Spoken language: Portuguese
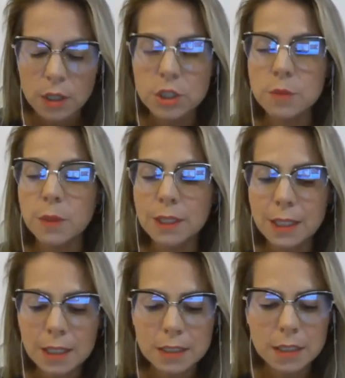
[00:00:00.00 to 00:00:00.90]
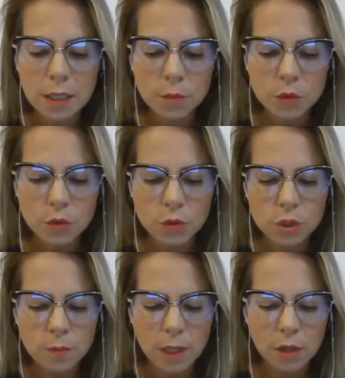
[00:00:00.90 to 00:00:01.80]
de maneira a sermos
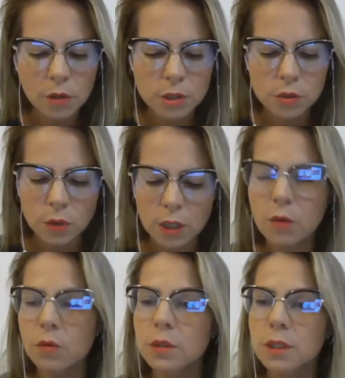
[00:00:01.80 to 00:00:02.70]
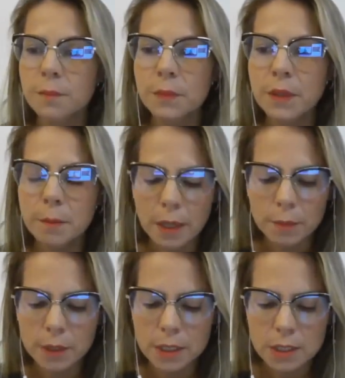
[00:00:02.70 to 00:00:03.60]
hoje melhores do que ontem,
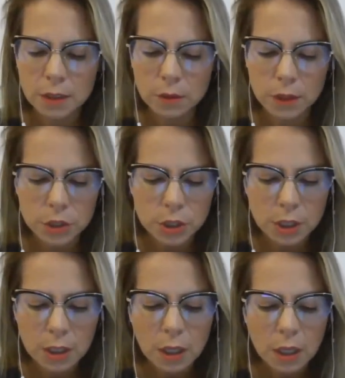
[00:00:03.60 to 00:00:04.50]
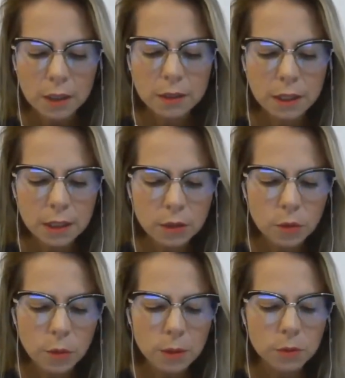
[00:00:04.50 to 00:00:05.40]
permanecendo em Ti tanto
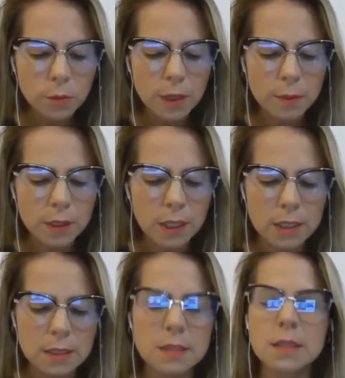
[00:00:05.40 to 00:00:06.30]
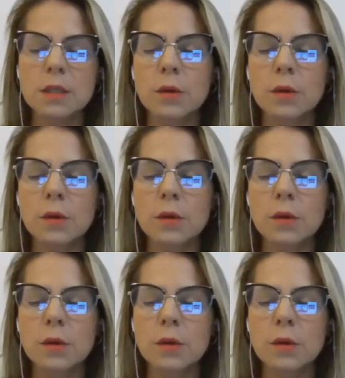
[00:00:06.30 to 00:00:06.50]
quanto permaneces em